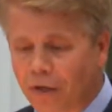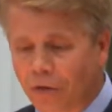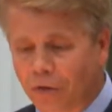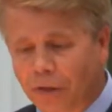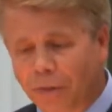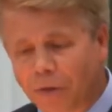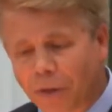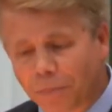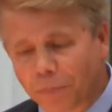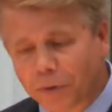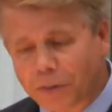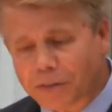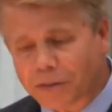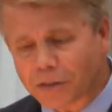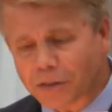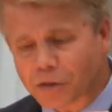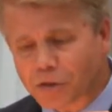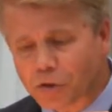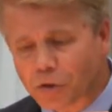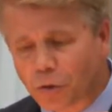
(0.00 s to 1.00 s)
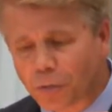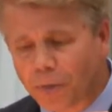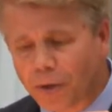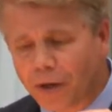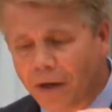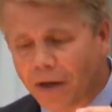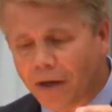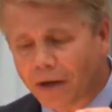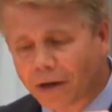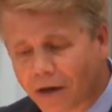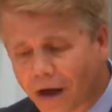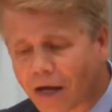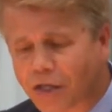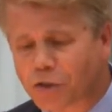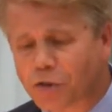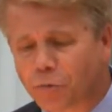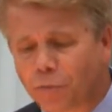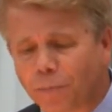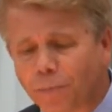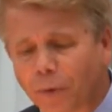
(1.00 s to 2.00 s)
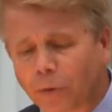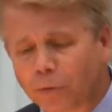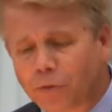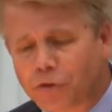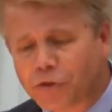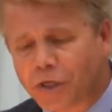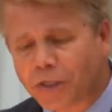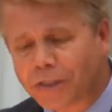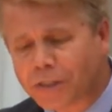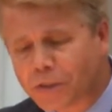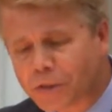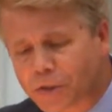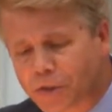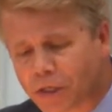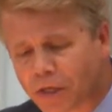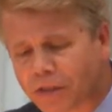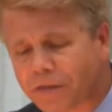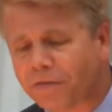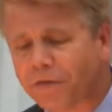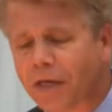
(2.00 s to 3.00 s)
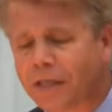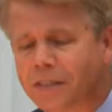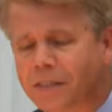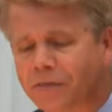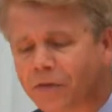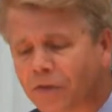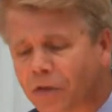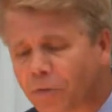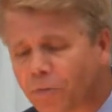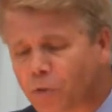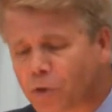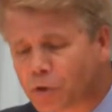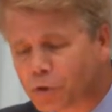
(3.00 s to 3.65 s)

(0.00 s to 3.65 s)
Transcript: Там написано, чтобы каждому получить соответственно тому,